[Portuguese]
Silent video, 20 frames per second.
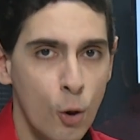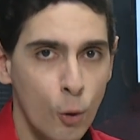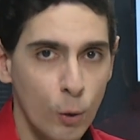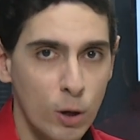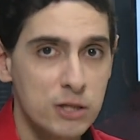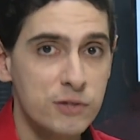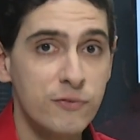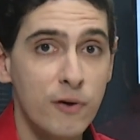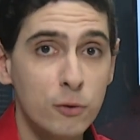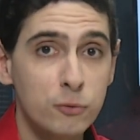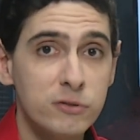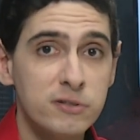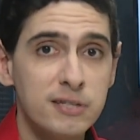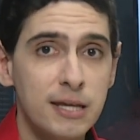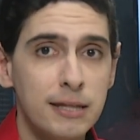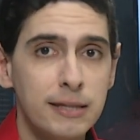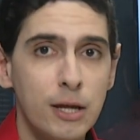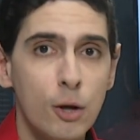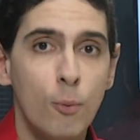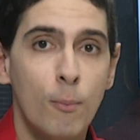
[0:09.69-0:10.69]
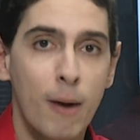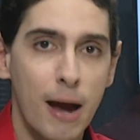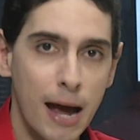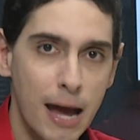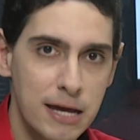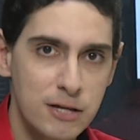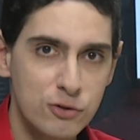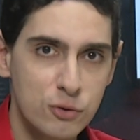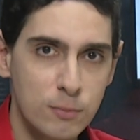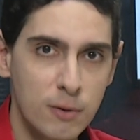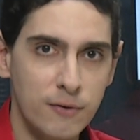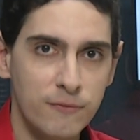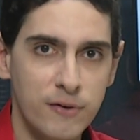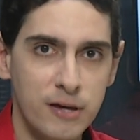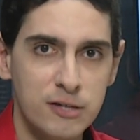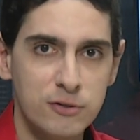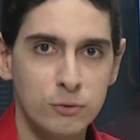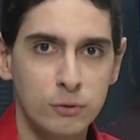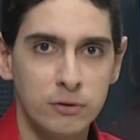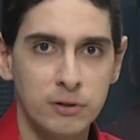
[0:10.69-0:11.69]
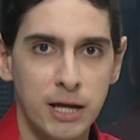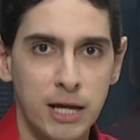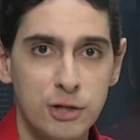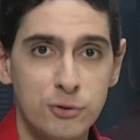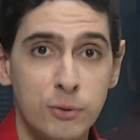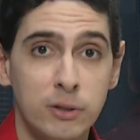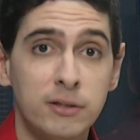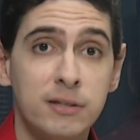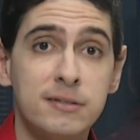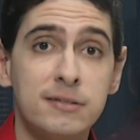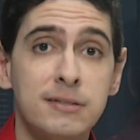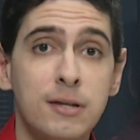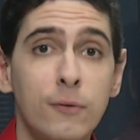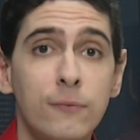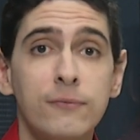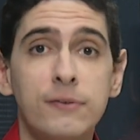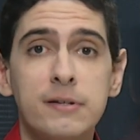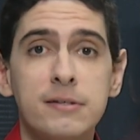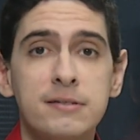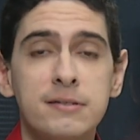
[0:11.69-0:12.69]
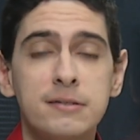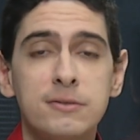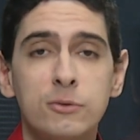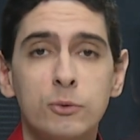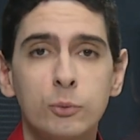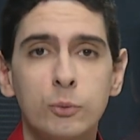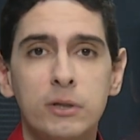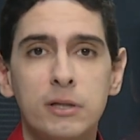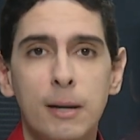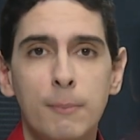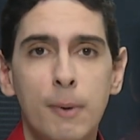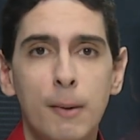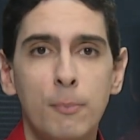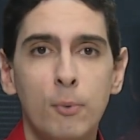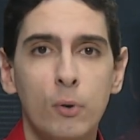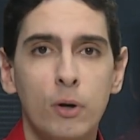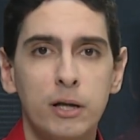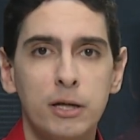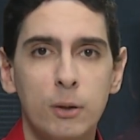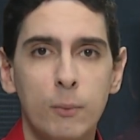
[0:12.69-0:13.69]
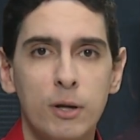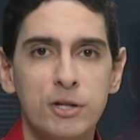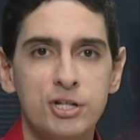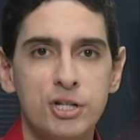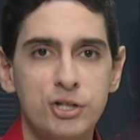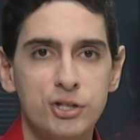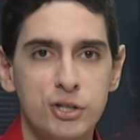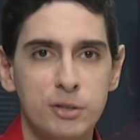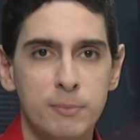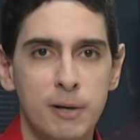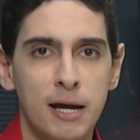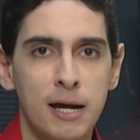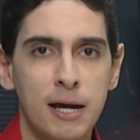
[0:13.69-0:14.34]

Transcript: O asfalto cedeu mais uma vez no trecho entre São Francisco do Itabapoana e Guaxindiba.